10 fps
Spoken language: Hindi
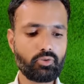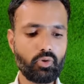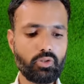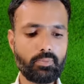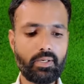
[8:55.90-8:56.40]

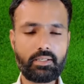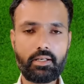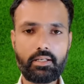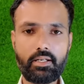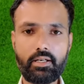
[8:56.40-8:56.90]
जोस
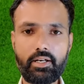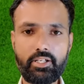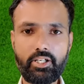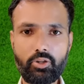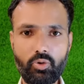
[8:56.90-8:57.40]
बटलर के
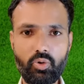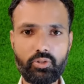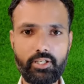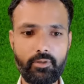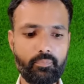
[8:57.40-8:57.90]
क्रेडिट
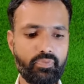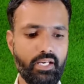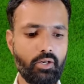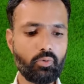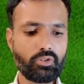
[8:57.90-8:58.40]
नो थे
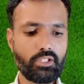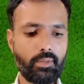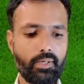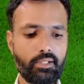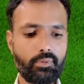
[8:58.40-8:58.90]

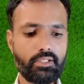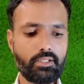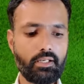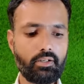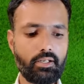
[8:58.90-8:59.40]
उसके बाद में
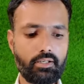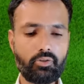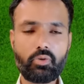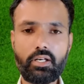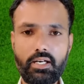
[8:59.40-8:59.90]
इसका क्योंकि